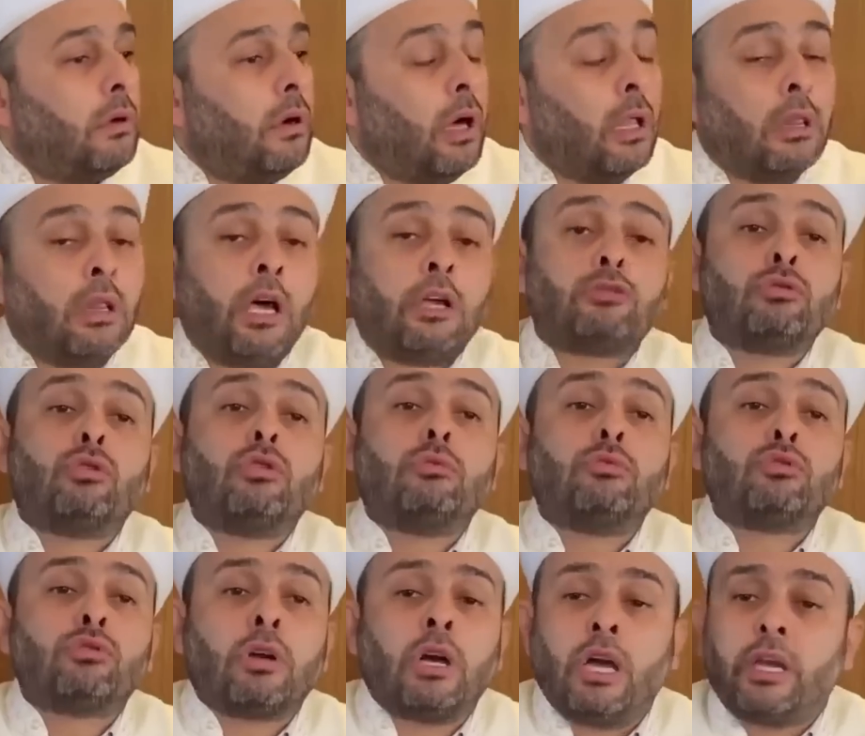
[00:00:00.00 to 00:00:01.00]
Allah
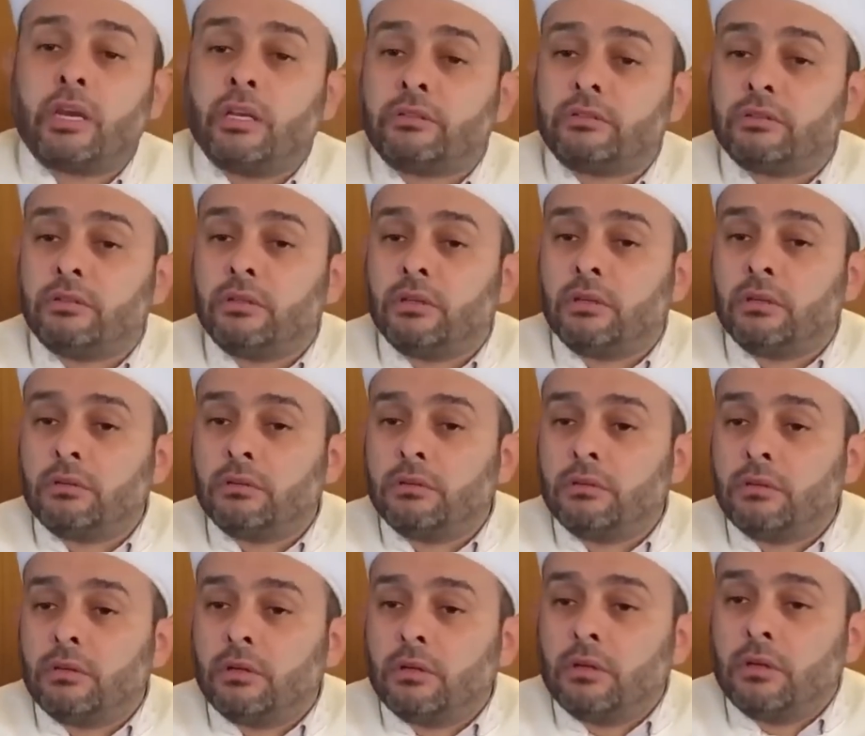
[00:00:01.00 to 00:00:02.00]
sonumuzu hayretsin ya.
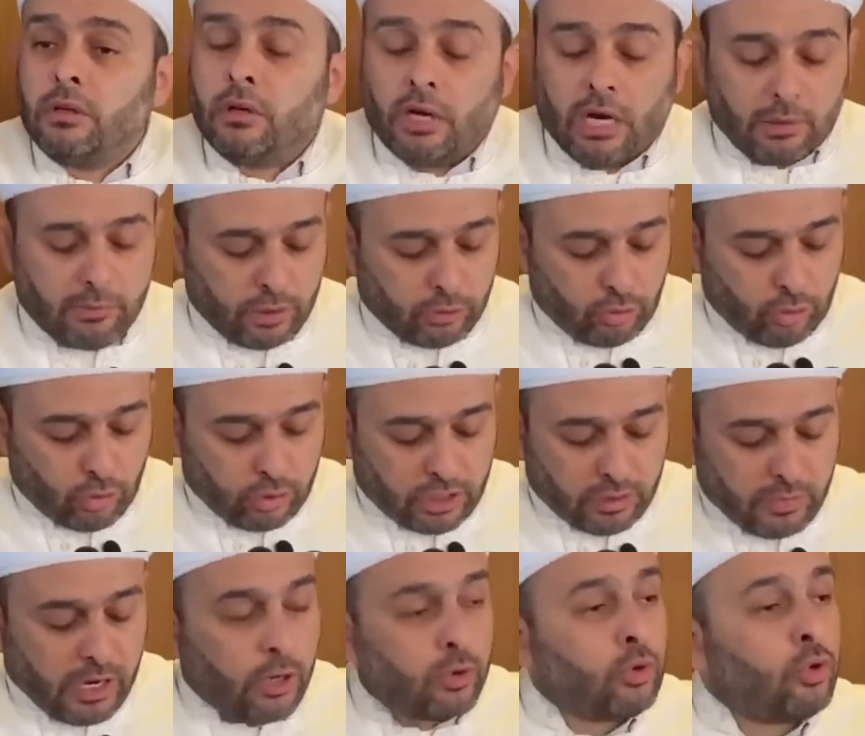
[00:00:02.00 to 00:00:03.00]
Ama diyor
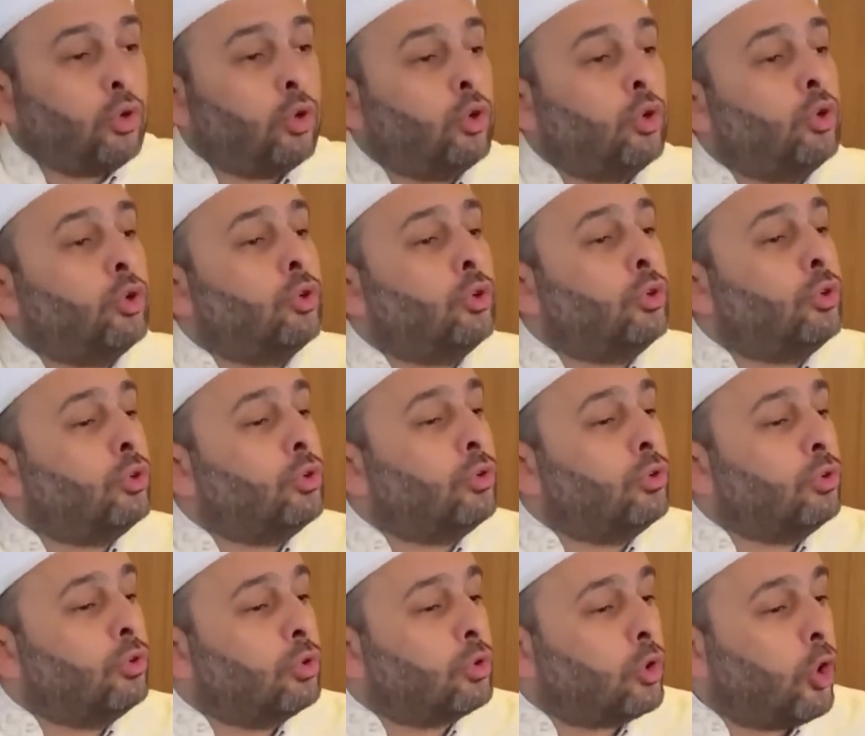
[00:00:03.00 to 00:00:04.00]
ki bak ku
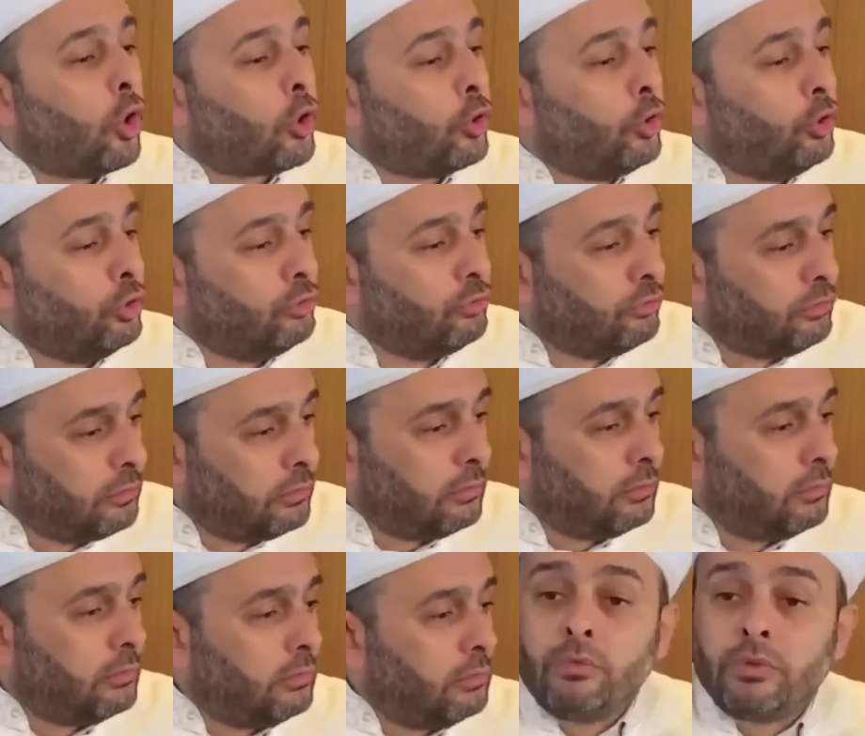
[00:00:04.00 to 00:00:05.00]
koruyun.
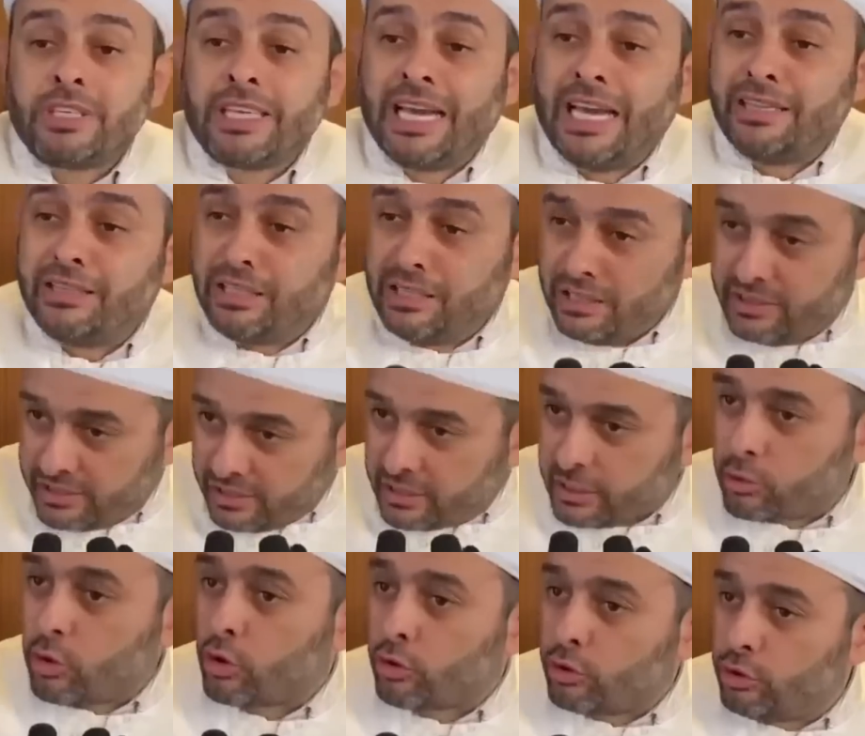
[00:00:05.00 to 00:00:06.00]
Kendinizi
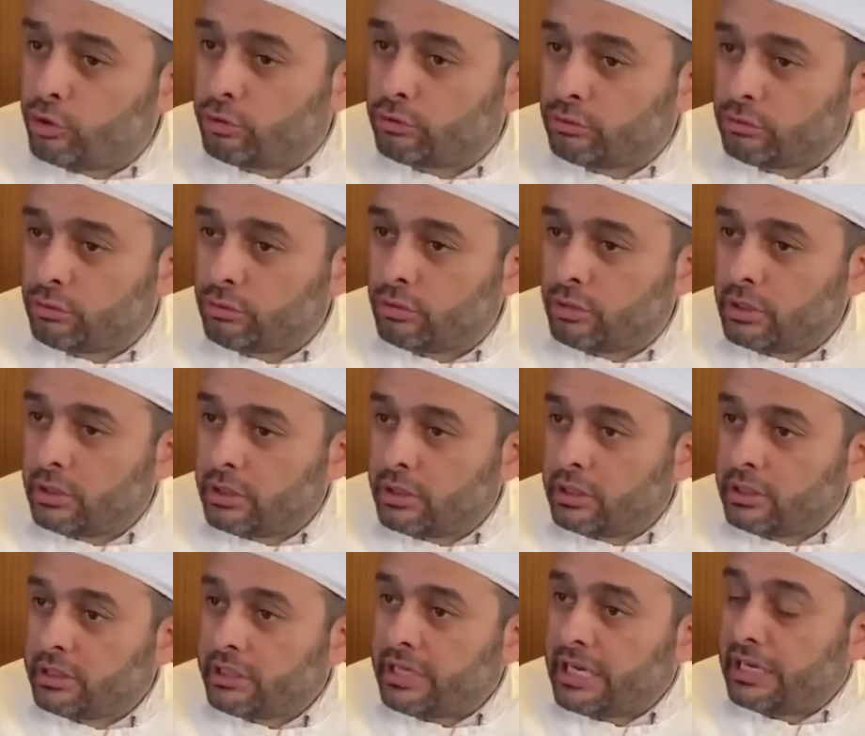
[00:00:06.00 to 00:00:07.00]
de koruyun,
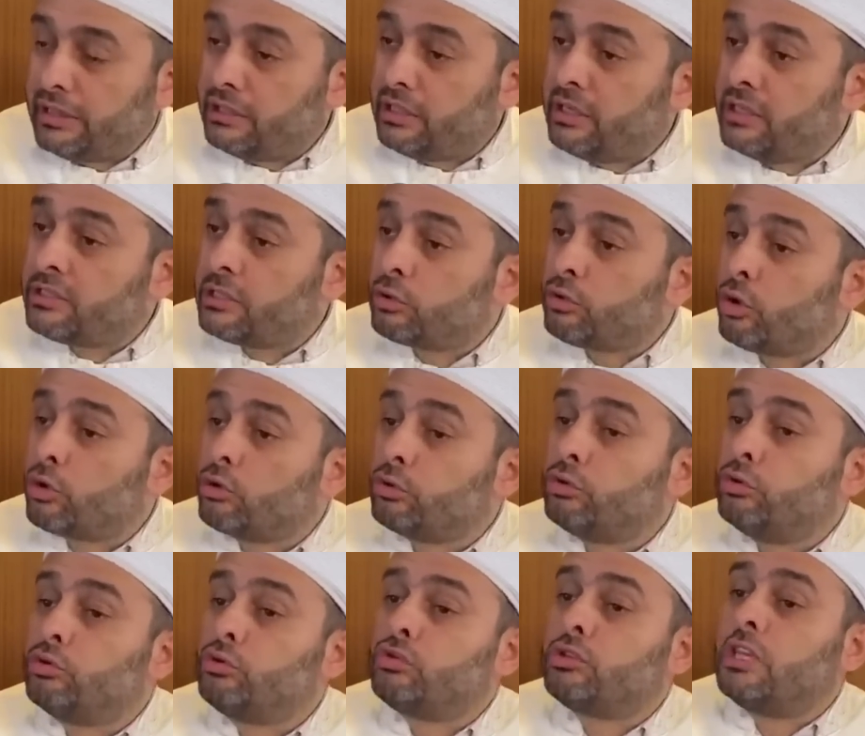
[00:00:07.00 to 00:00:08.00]
kendinizi
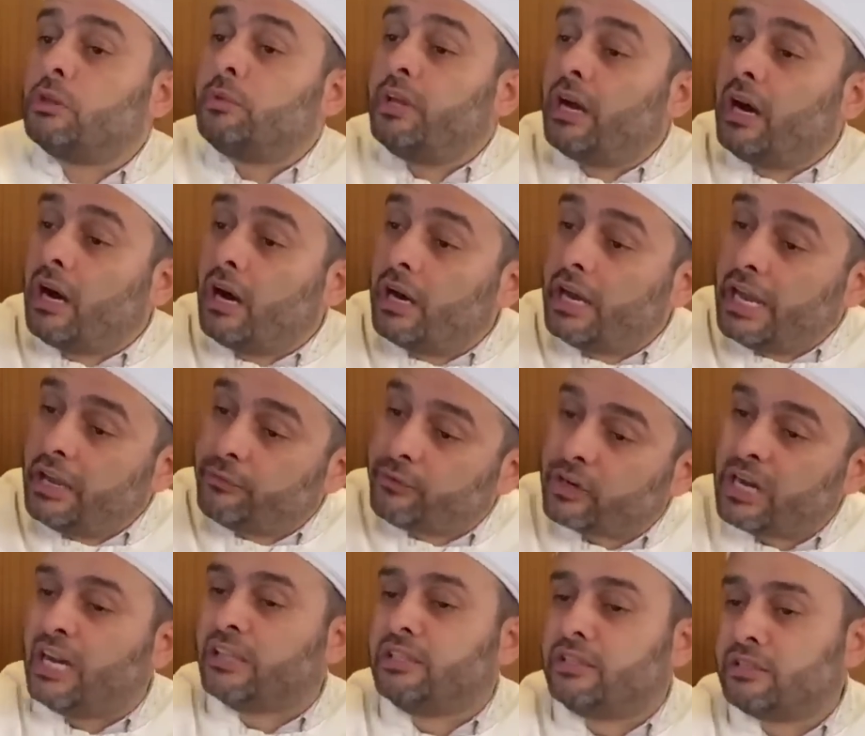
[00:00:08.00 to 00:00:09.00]
koruduğunuz gibi
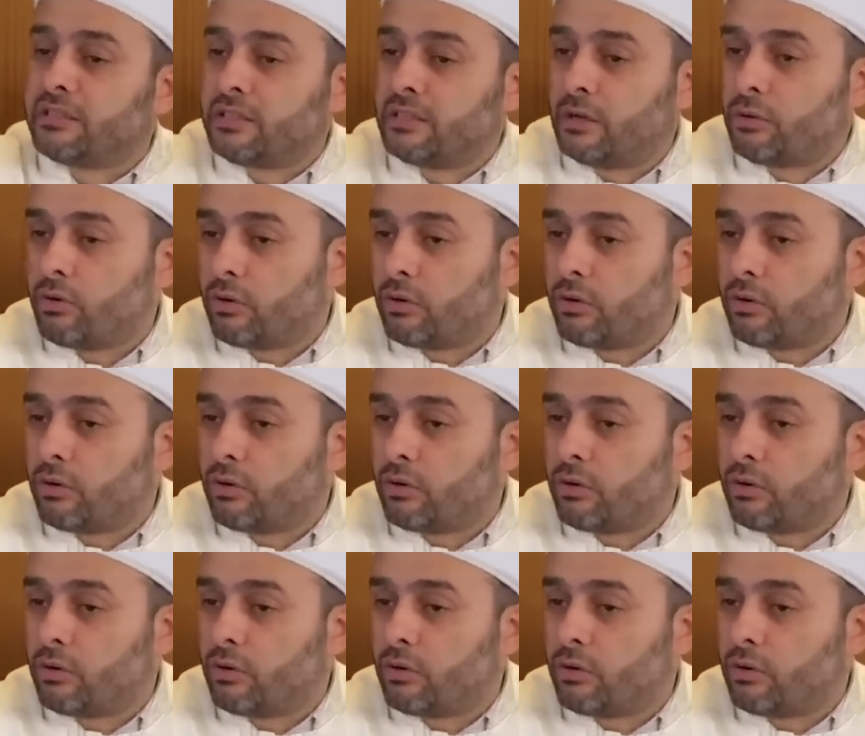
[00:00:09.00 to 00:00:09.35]
efradınızı da